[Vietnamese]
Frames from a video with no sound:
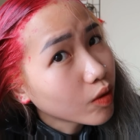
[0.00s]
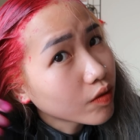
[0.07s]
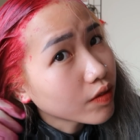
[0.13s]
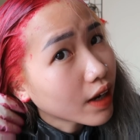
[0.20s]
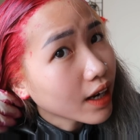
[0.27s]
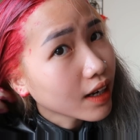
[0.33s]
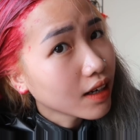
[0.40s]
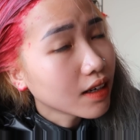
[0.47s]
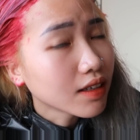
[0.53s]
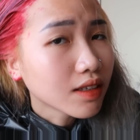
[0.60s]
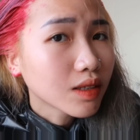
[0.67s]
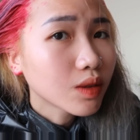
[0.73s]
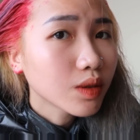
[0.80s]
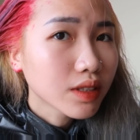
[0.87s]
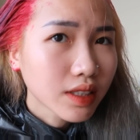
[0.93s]
một vài
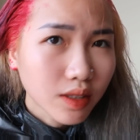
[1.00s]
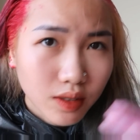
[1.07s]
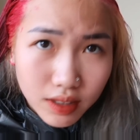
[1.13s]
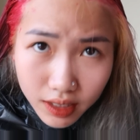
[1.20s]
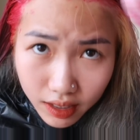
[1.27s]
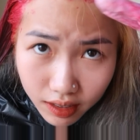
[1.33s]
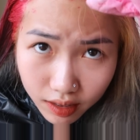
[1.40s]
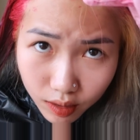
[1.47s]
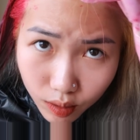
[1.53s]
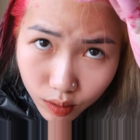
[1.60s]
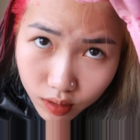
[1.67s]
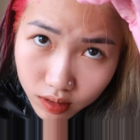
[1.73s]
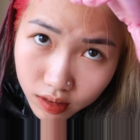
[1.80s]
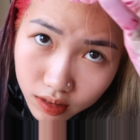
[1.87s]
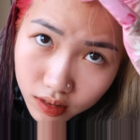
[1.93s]
lần gội thì nó sẽ ấy
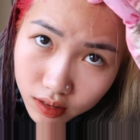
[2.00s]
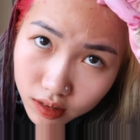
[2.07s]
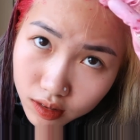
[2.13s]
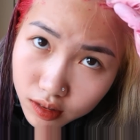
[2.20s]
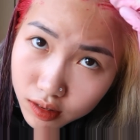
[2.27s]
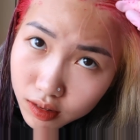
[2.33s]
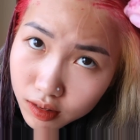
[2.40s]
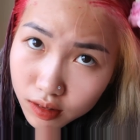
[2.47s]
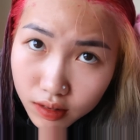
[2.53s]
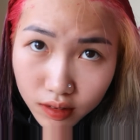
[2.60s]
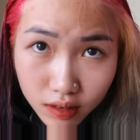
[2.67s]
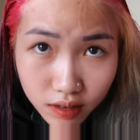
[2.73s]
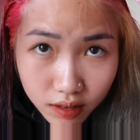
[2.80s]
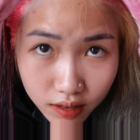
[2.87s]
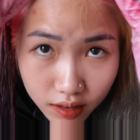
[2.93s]
thôi
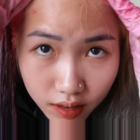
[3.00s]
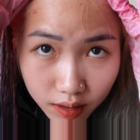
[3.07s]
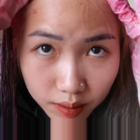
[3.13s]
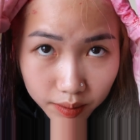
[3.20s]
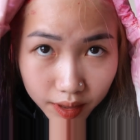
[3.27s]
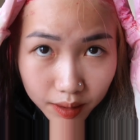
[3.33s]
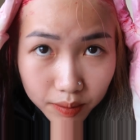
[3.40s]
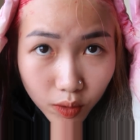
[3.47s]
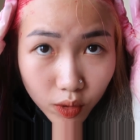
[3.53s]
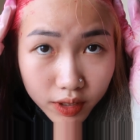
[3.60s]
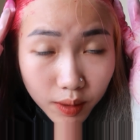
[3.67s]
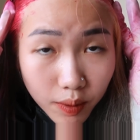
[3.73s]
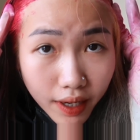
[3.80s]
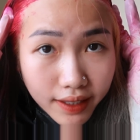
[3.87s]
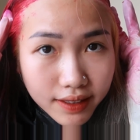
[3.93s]
Bởi vì đang
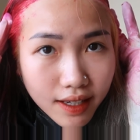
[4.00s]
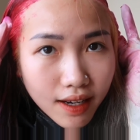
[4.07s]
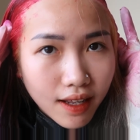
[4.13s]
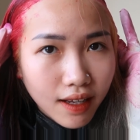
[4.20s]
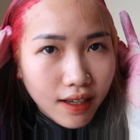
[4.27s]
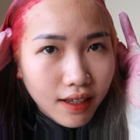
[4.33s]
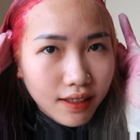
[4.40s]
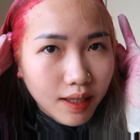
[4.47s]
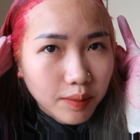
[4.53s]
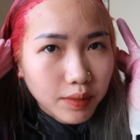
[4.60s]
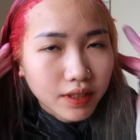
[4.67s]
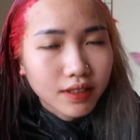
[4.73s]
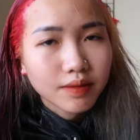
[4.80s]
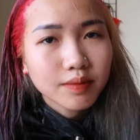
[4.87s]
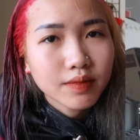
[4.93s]
bôi theo một cách rất là cảm
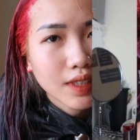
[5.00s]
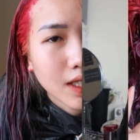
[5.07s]
tính